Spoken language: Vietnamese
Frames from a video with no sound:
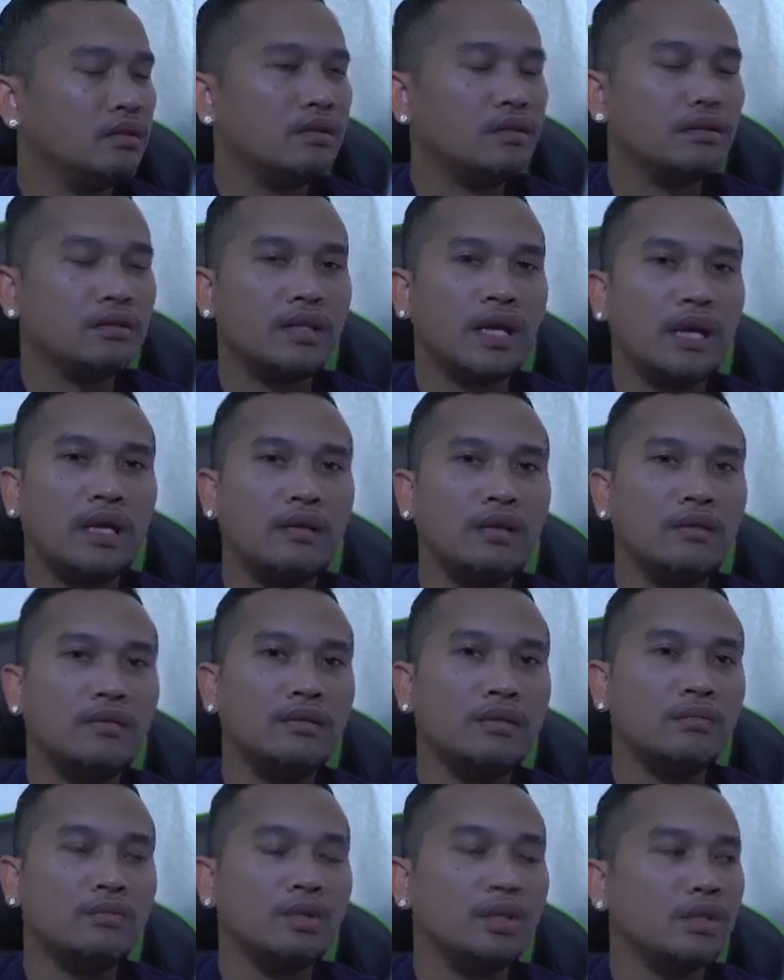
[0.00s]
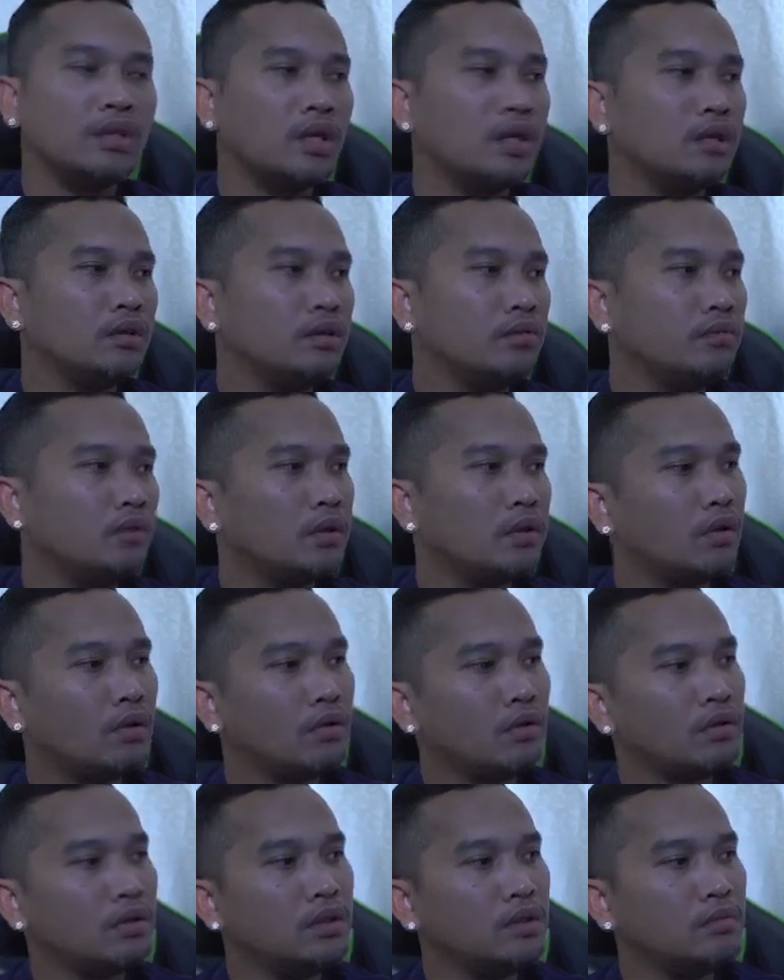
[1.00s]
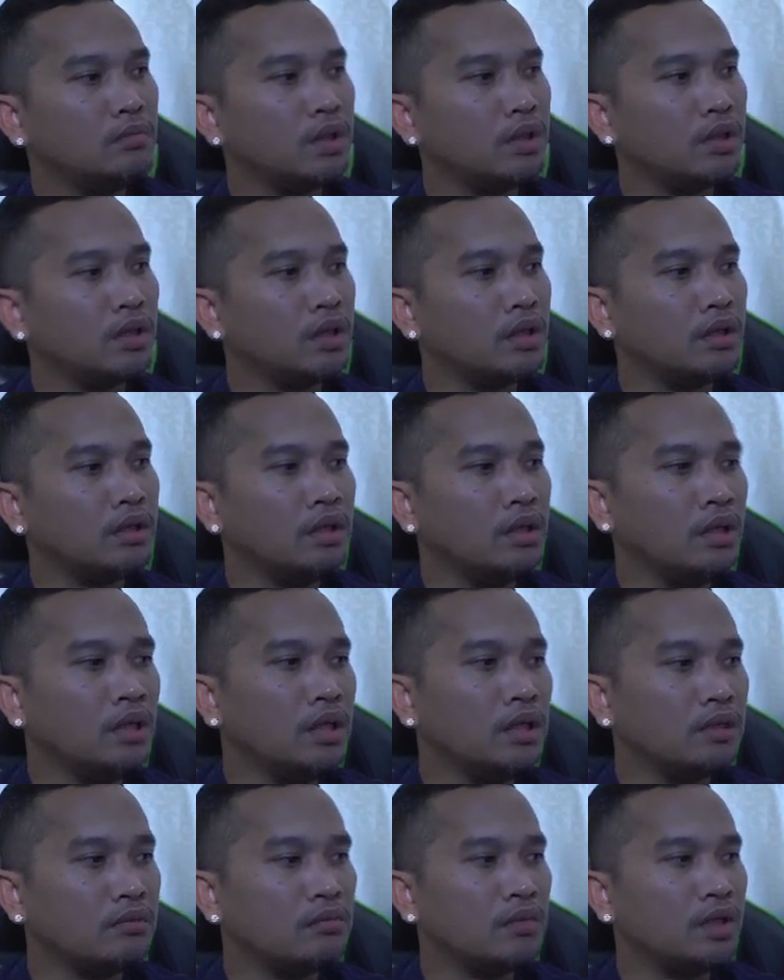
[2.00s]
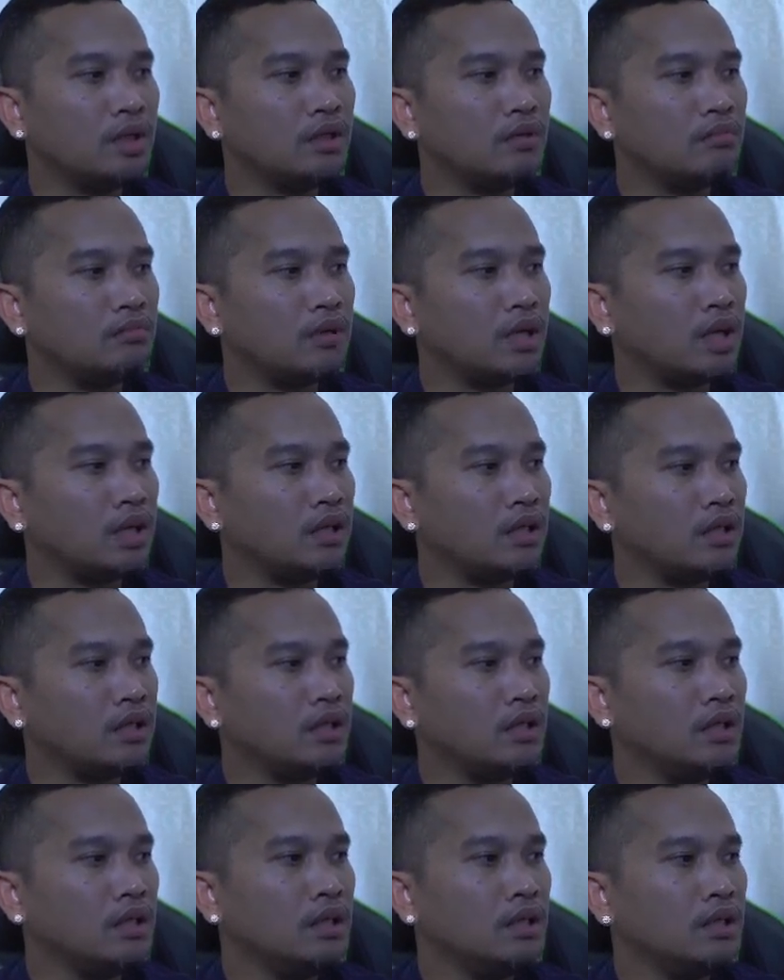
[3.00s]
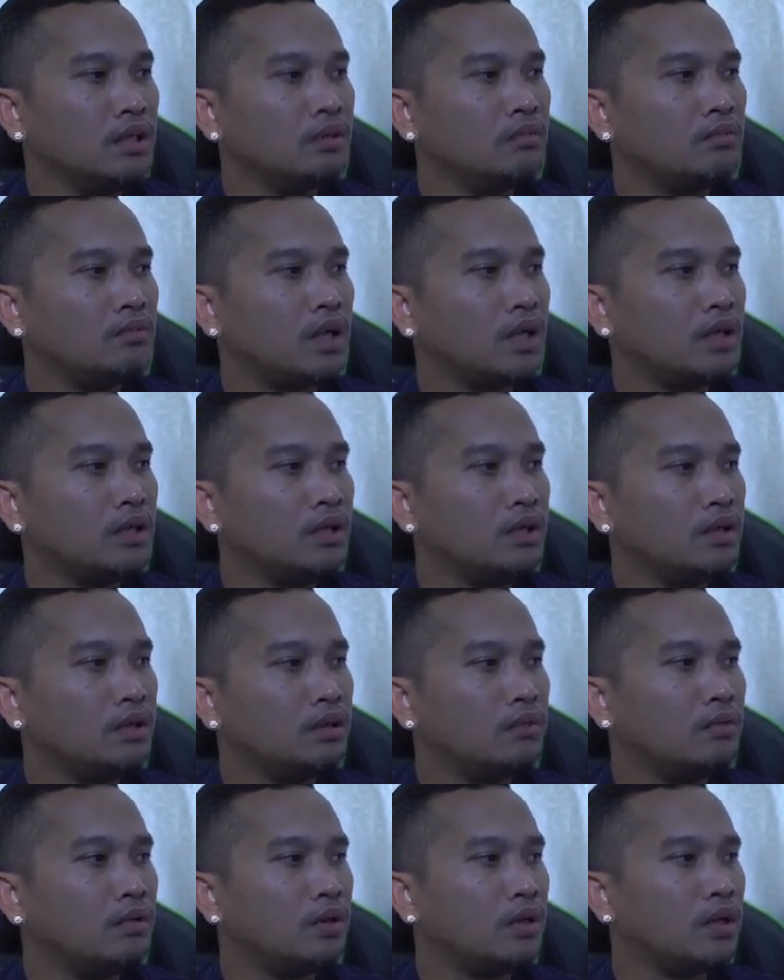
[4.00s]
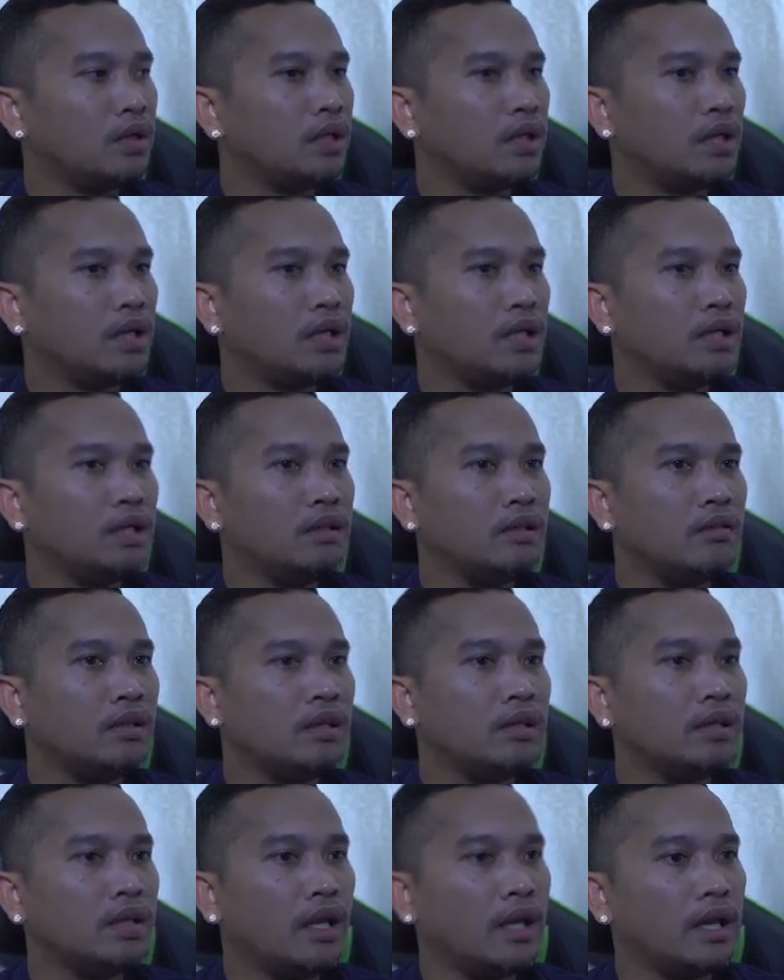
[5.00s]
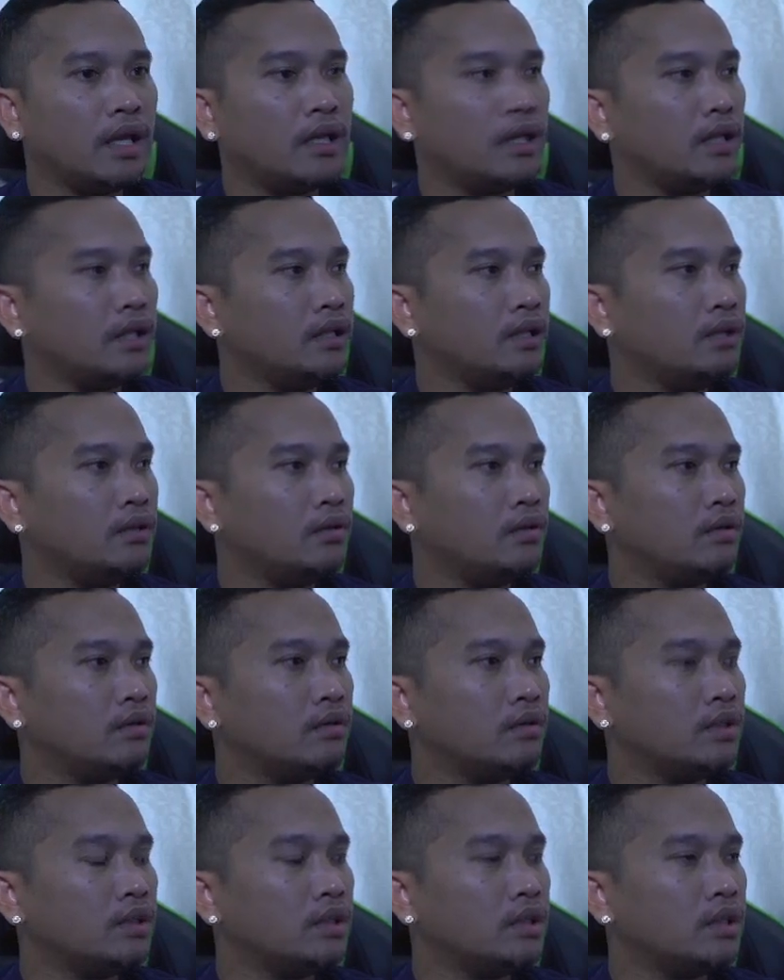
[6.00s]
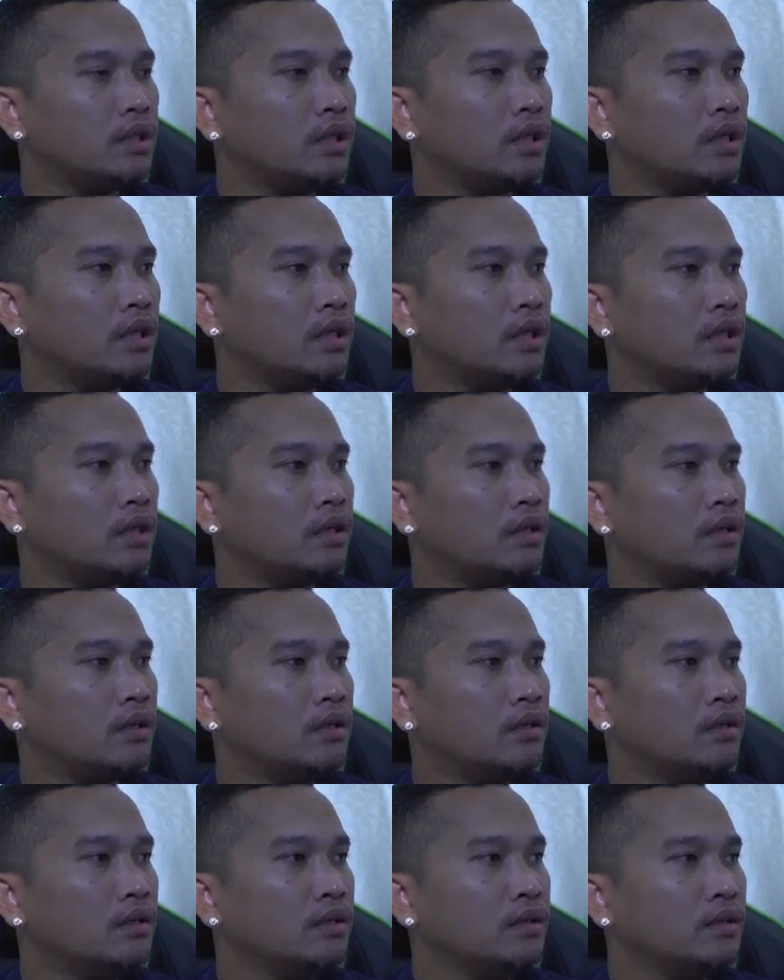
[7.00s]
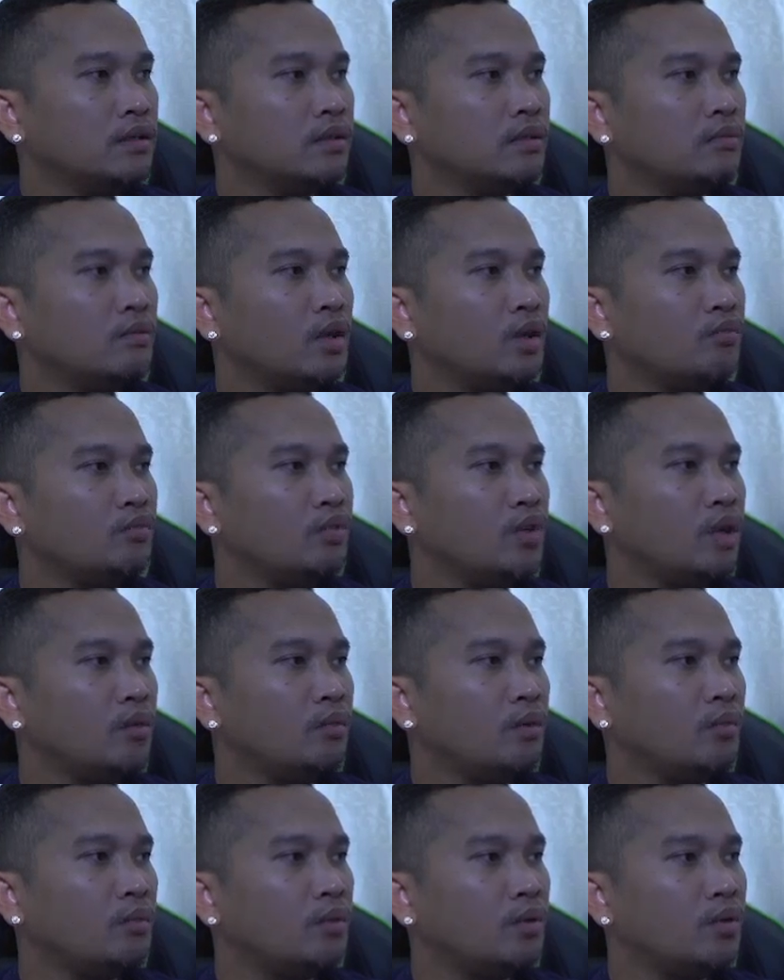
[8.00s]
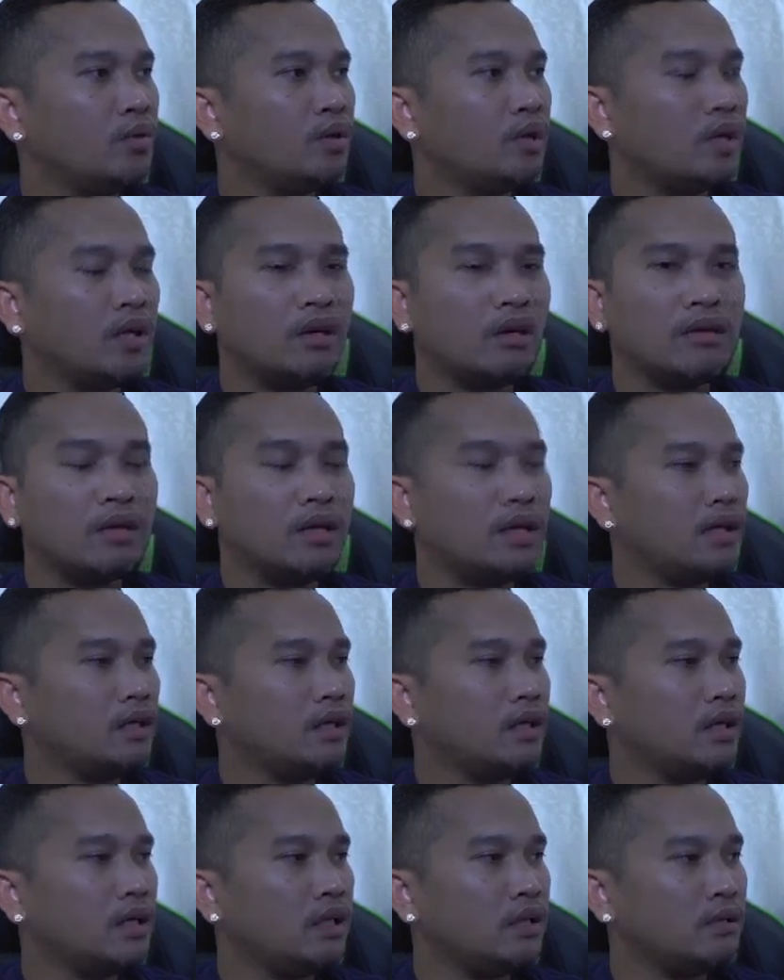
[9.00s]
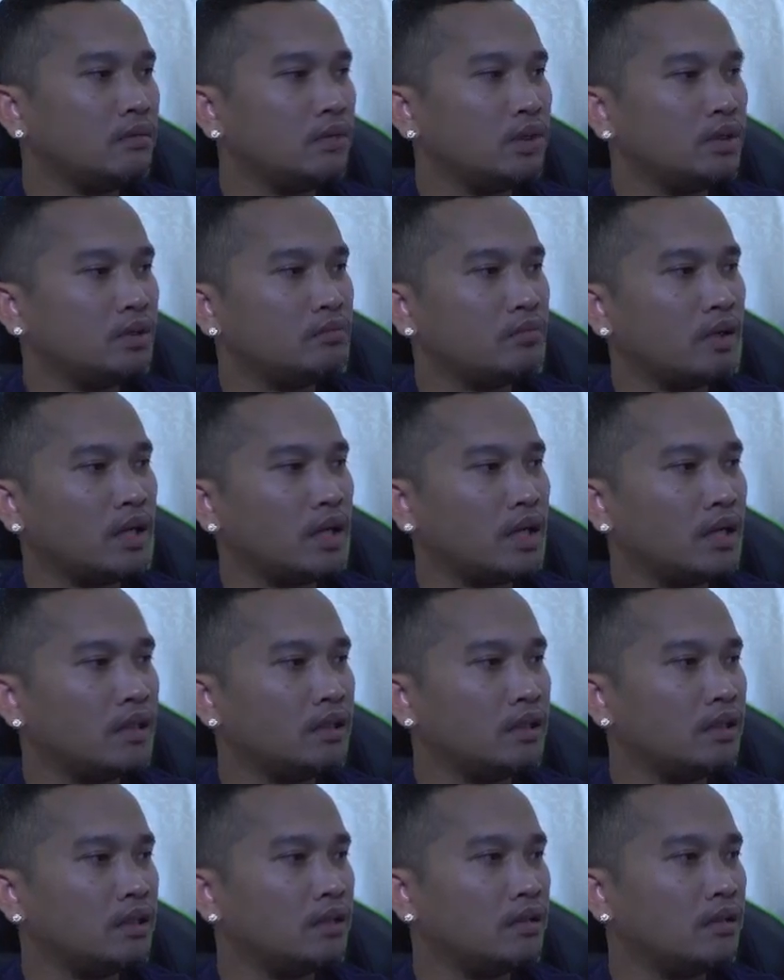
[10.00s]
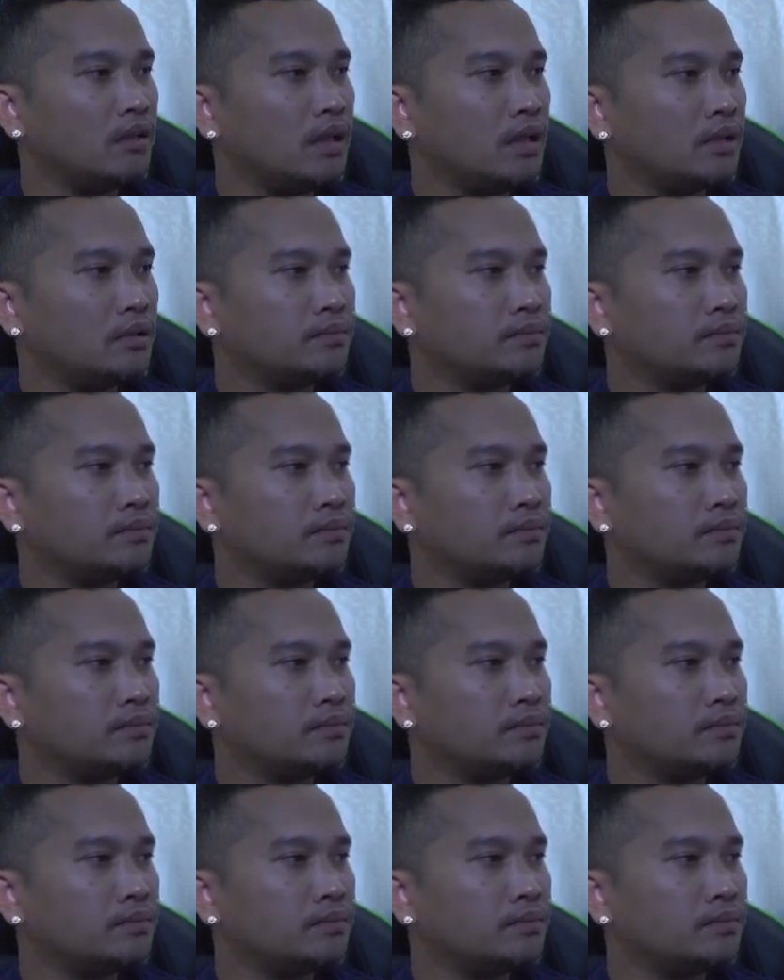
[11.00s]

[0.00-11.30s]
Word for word: đa lươn mình tan cứ về load lươn mình tan cho mới nhom rắn á nhom rắn interval hay cái lấy nín tích đài cái lấy nín co chỉ chấm nói môi để bong phôn cái ọt đắng đấy nè cho mới nhom hai cho nên tạch